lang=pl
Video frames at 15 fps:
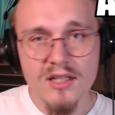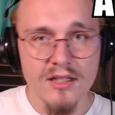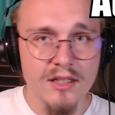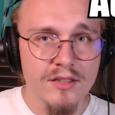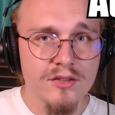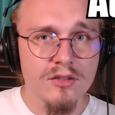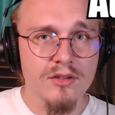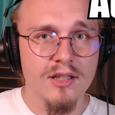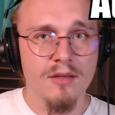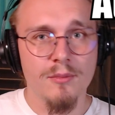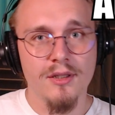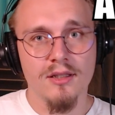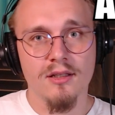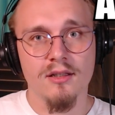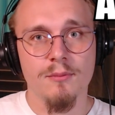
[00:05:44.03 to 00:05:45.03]
Jest to
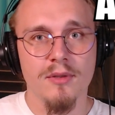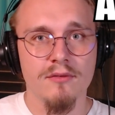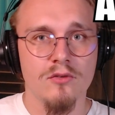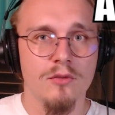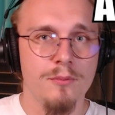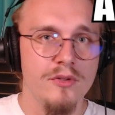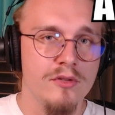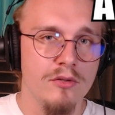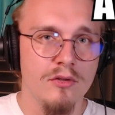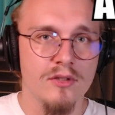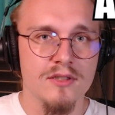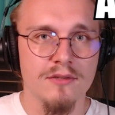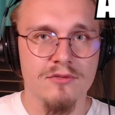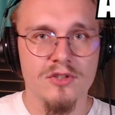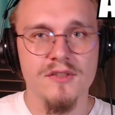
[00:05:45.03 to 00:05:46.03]
termin tak naprawdę
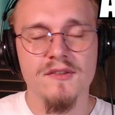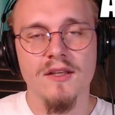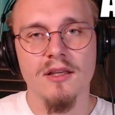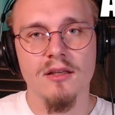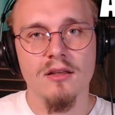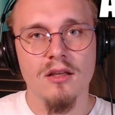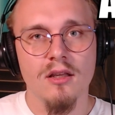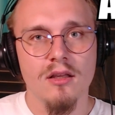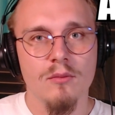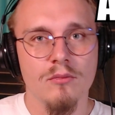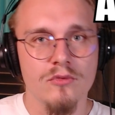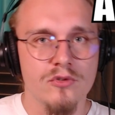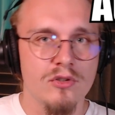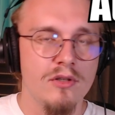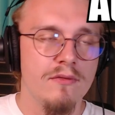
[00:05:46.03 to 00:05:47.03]
opisujący wszystkie
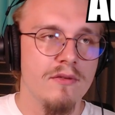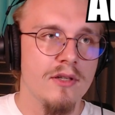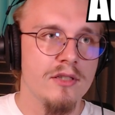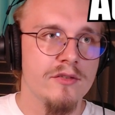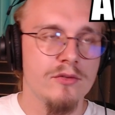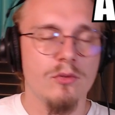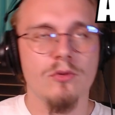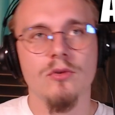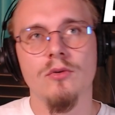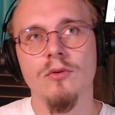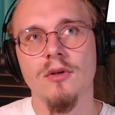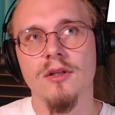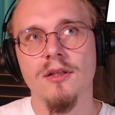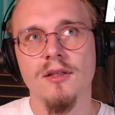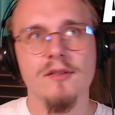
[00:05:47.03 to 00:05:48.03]
możliwe
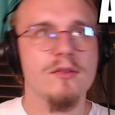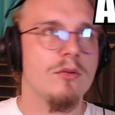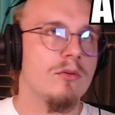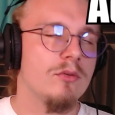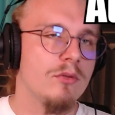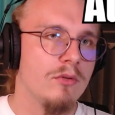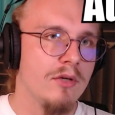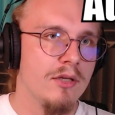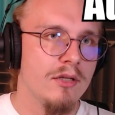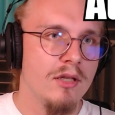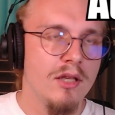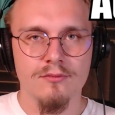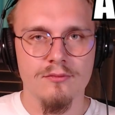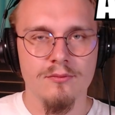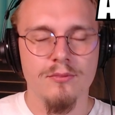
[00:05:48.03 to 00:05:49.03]
struktury, niestruktury,
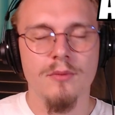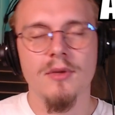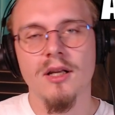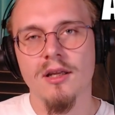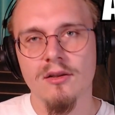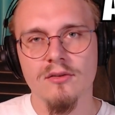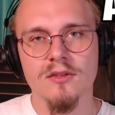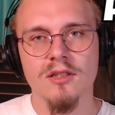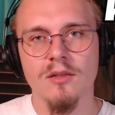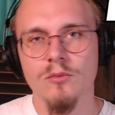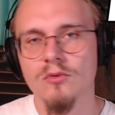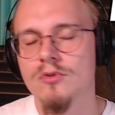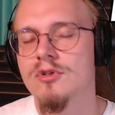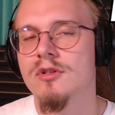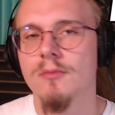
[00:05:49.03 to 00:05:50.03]
pomagające nam
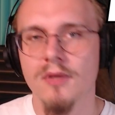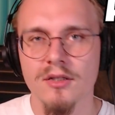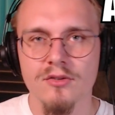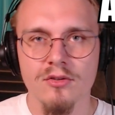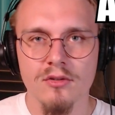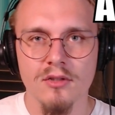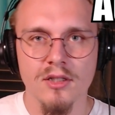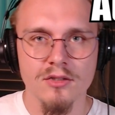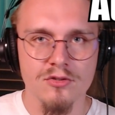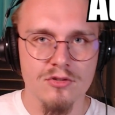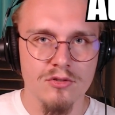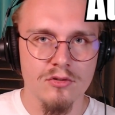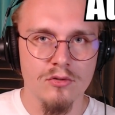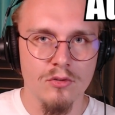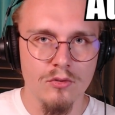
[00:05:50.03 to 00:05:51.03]
utrzymać
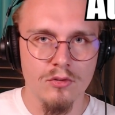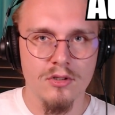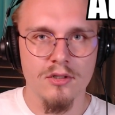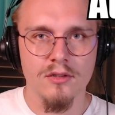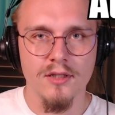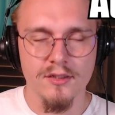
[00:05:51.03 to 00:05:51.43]
nasz druk na